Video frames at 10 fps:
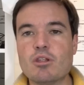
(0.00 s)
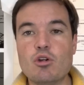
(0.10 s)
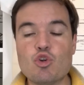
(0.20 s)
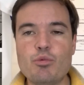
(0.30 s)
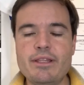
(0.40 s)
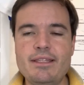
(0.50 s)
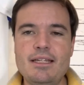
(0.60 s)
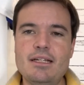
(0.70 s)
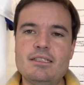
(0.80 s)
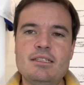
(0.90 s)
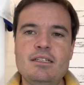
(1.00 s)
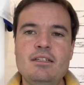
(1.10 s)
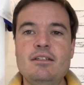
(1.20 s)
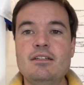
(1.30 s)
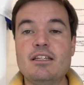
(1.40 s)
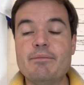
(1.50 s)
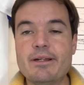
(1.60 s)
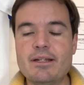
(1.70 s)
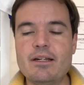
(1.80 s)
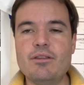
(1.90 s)
Rubén Díaz que
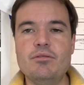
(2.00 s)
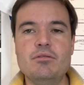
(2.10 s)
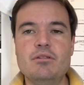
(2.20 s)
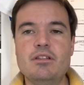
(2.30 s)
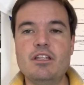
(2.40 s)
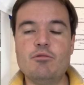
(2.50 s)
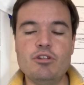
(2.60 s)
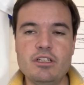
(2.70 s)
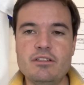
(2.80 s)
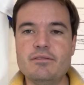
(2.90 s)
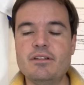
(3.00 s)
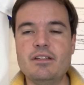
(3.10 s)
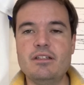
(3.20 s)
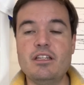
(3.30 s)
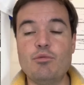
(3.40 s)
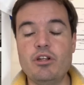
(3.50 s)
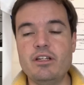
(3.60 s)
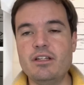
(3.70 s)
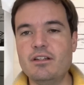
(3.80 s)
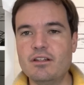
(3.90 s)
Bernardo, De Bruyne,
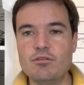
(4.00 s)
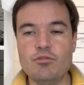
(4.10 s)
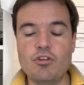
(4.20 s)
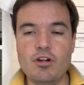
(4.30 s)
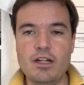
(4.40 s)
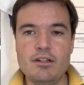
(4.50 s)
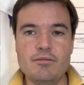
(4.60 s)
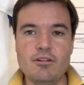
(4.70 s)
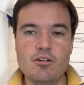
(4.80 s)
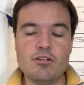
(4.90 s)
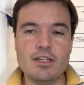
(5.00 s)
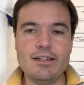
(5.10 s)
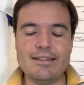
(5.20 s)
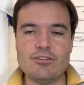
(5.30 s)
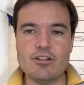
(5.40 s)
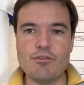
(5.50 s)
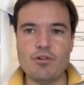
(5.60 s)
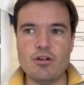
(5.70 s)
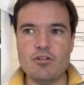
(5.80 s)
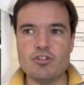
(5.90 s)
eh, Gundogan o Grillis, ¿no? que
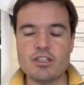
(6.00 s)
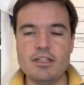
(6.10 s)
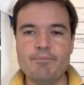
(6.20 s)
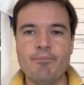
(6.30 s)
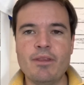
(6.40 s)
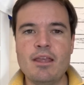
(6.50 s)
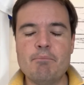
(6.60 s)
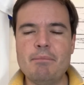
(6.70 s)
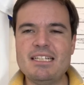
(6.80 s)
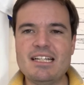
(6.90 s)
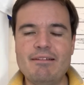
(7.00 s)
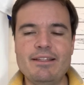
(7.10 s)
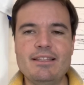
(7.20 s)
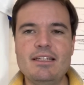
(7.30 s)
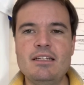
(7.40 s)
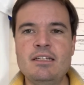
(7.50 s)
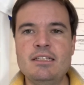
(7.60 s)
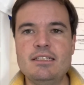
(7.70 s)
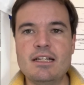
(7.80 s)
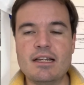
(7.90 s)
fueron los que básicamente
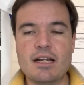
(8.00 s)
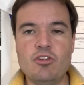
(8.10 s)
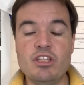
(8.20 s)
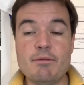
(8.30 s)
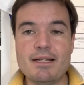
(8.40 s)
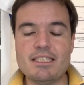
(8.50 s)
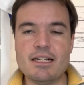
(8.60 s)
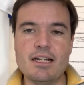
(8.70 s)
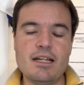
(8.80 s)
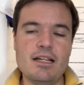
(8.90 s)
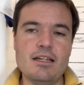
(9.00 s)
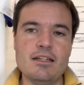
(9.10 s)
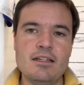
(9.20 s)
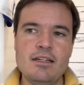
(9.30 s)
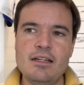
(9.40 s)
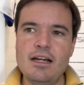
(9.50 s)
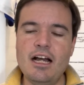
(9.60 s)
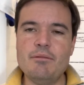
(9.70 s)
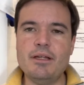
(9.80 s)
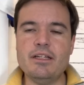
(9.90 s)
se encargaron de machacar al,
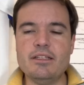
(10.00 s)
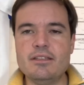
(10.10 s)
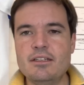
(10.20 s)
al Madrid.